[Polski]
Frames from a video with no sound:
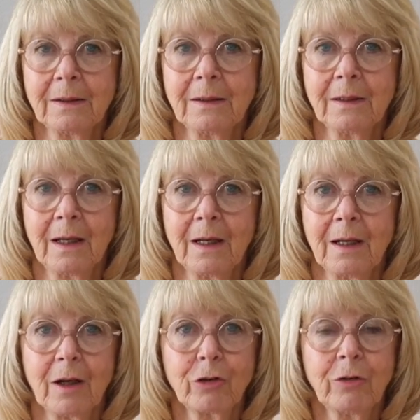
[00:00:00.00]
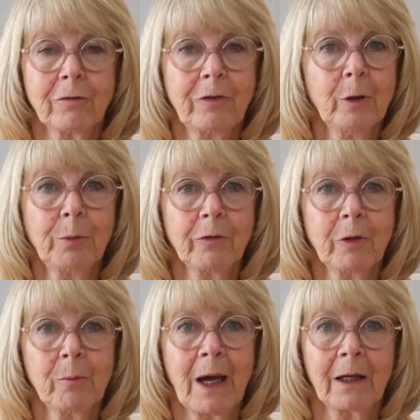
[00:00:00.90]
W Twoim wewnętrznym świecie
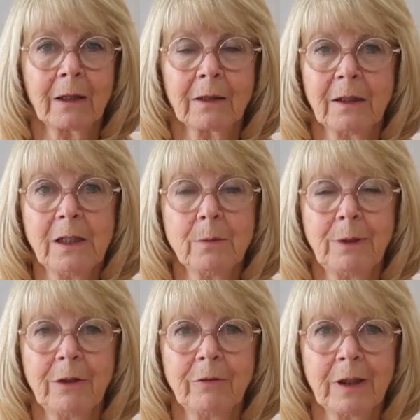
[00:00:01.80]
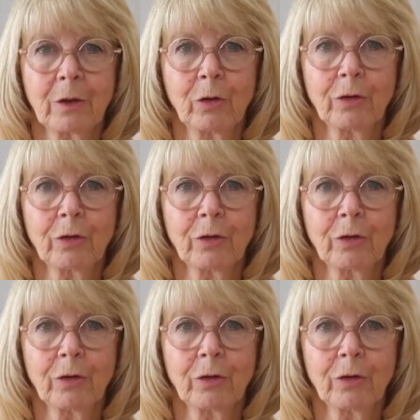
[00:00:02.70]
wszystko jest możliwe.